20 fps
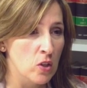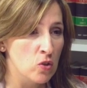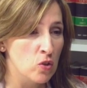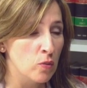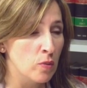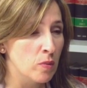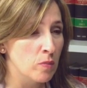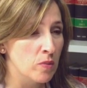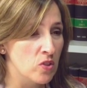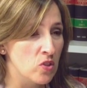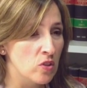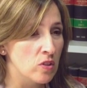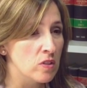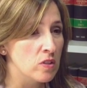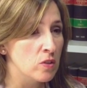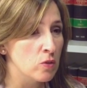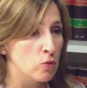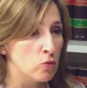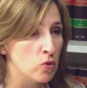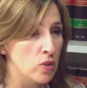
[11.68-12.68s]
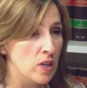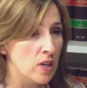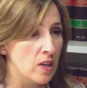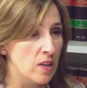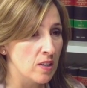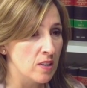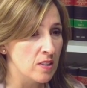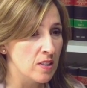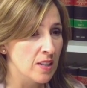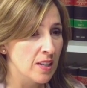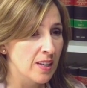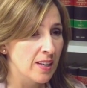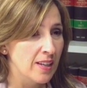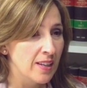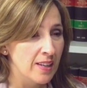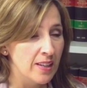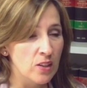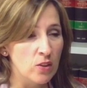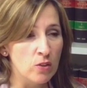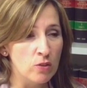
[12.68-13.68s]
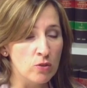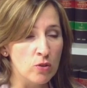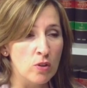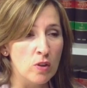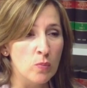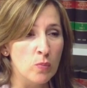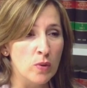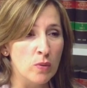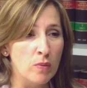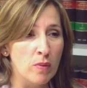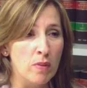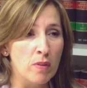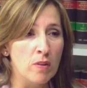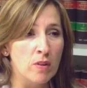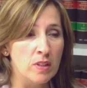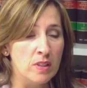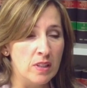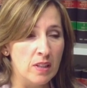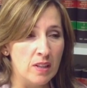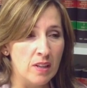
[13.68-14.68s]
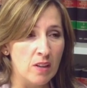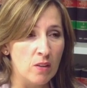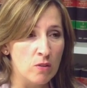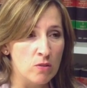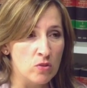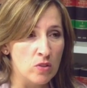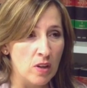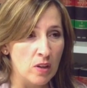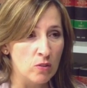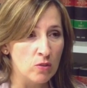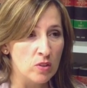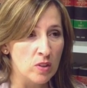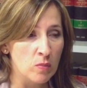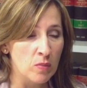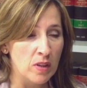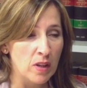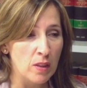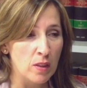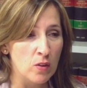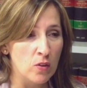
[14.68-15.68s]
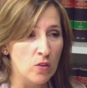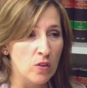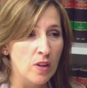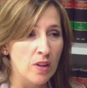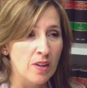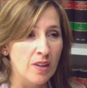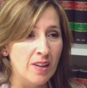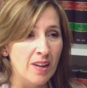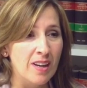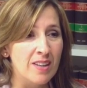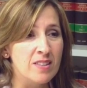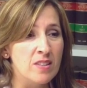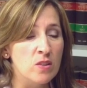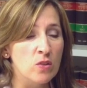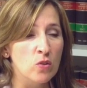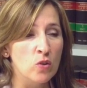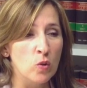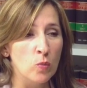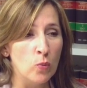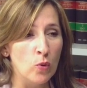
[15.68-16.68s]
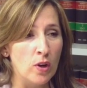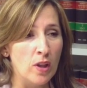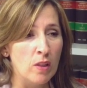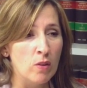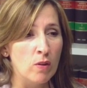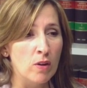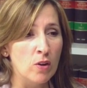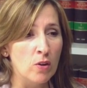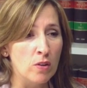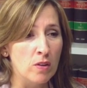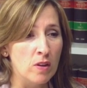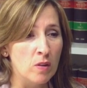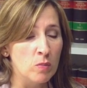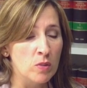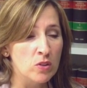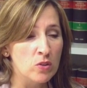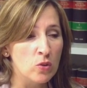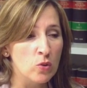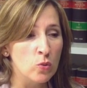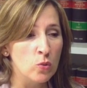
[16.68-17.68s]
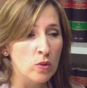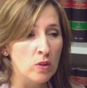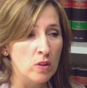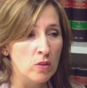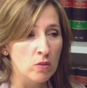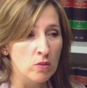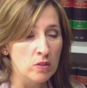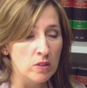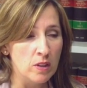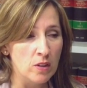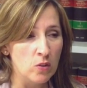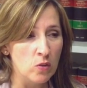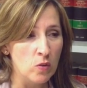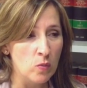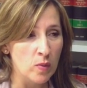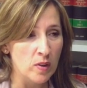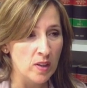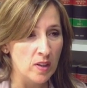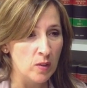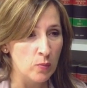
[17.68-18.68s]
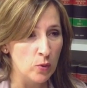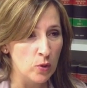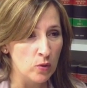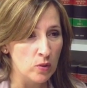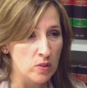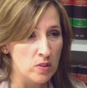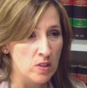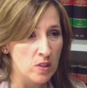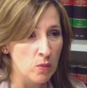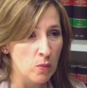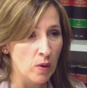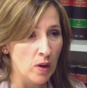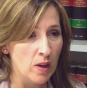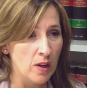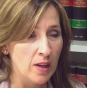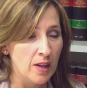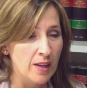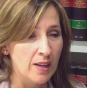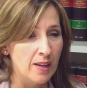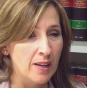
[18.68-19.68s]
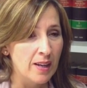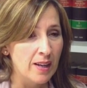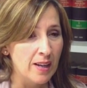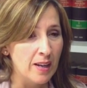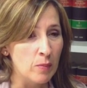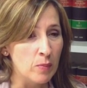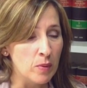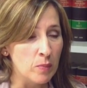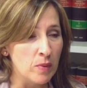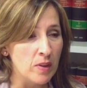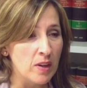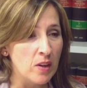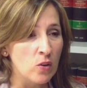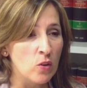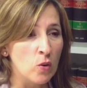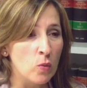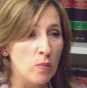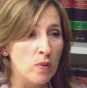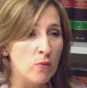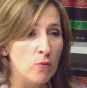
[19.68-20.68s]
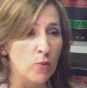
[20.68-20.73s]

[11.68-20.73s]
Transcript: sobre emisiones industriales y control y prevención integrados de la contaminación ha sido incorporado al ordenamiento jurídico interno de manera progresiva. La primera norma